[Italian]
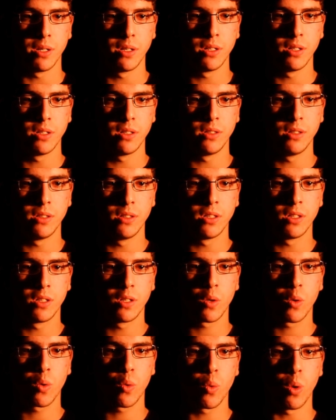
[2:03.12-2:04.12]
risma,
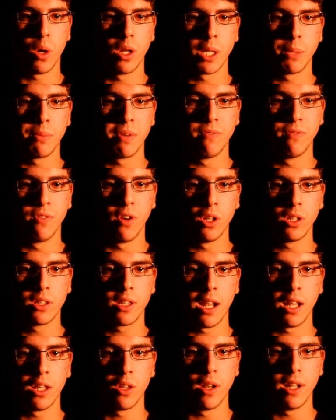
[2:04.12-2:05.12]
quando aven
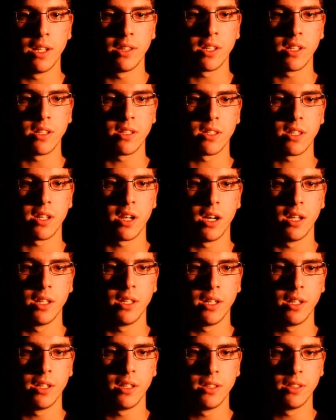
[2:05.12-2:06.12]
volta la dolente
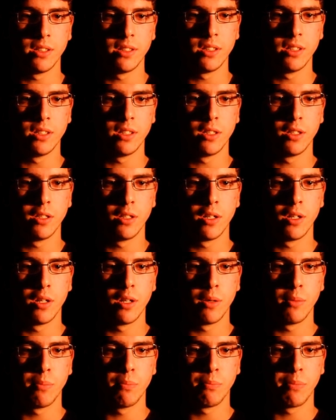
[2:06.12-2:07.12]
strada.
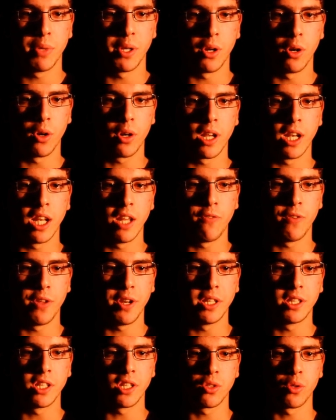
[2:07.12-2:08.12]
Però che le
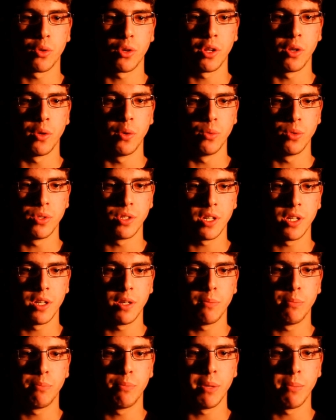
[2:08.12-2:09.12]
ferite son
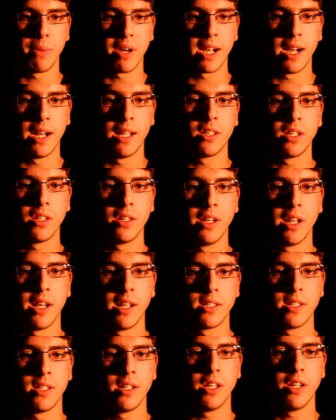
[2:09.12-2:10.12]
richiuse, prima che
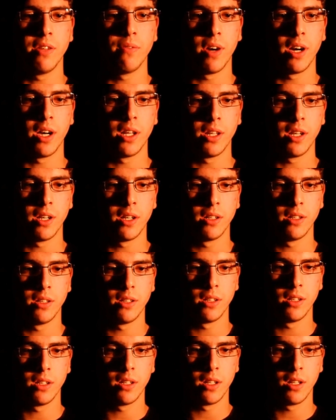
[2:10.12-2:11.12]
altri dinanzi li
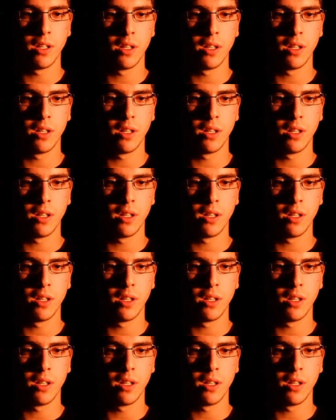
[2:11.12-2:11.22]
rivada.